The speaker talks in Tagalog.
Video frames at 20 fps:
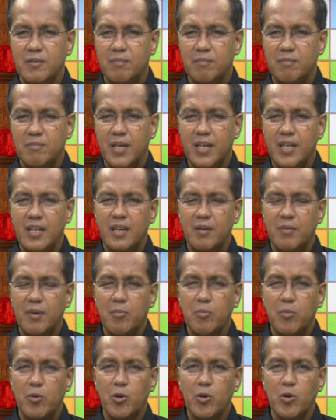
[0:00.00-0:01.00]
may da
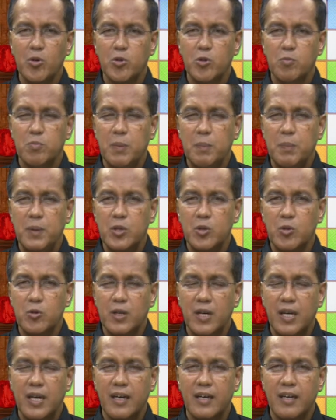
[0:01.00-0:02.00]
magburog to pipitong
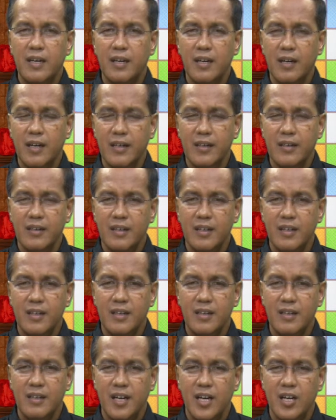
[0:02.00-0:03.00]
kalakinan,
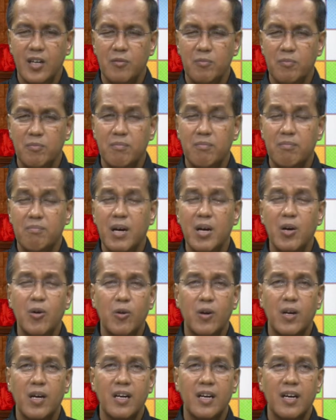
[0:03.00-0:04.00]
an
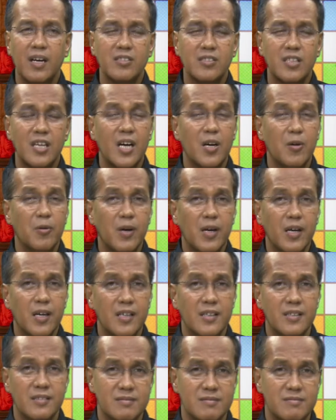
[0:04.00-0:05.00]
magurang ng
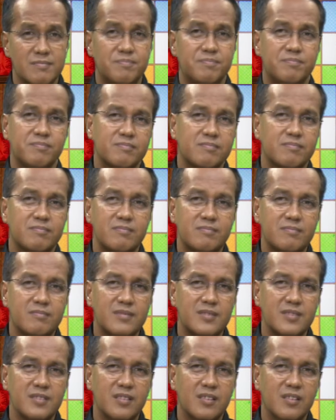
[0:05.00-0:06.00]
asawahan
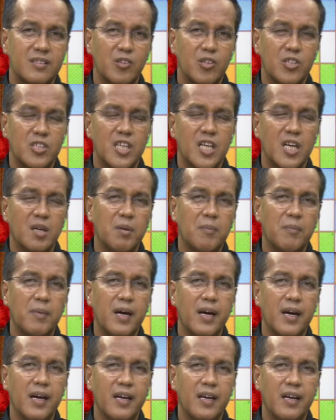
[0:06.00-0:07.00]
o sa nga
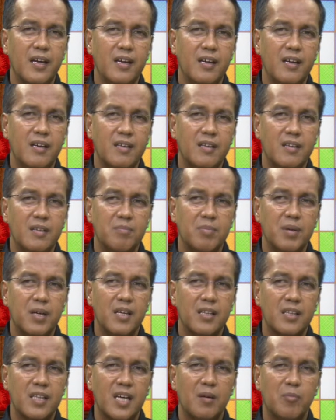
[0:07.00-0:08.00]
babae
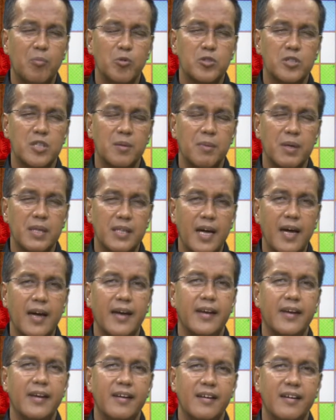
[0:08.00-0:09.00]
pagkatapos
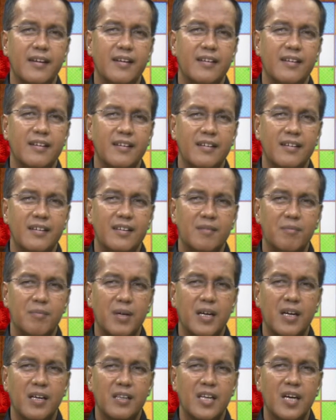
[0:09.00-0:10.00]
namatay.
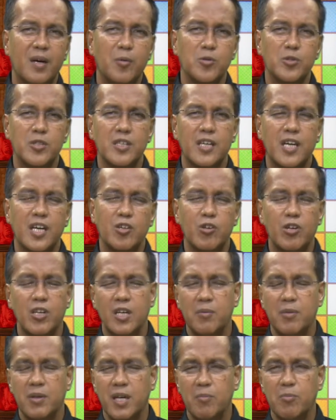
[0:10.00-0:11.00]
Pagkatapos sa nikaduhan
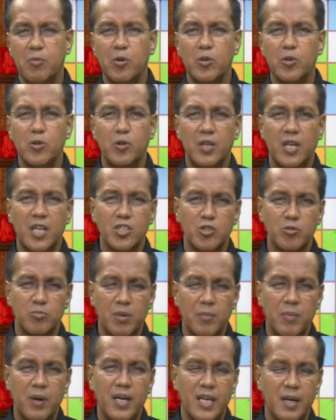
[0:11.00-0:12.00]
naman nga bugto ng asang babae